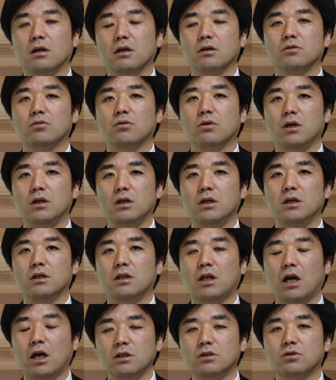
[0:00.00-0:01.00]
えそれ
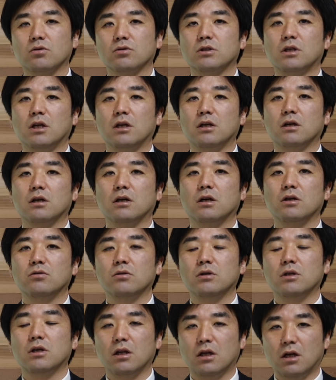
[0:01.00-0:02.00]
に対処していかない
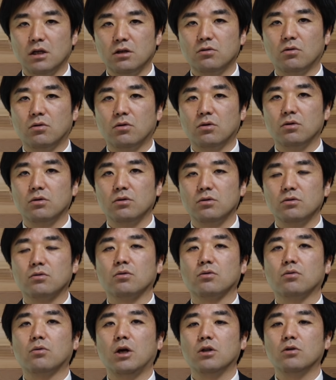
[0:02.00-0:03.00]
といけないという
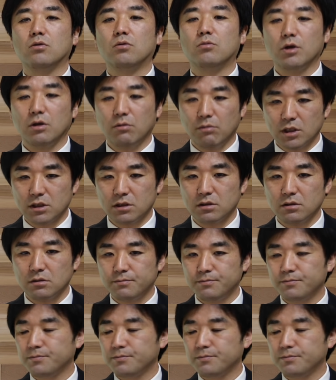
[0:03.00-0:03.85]
ことかと思います。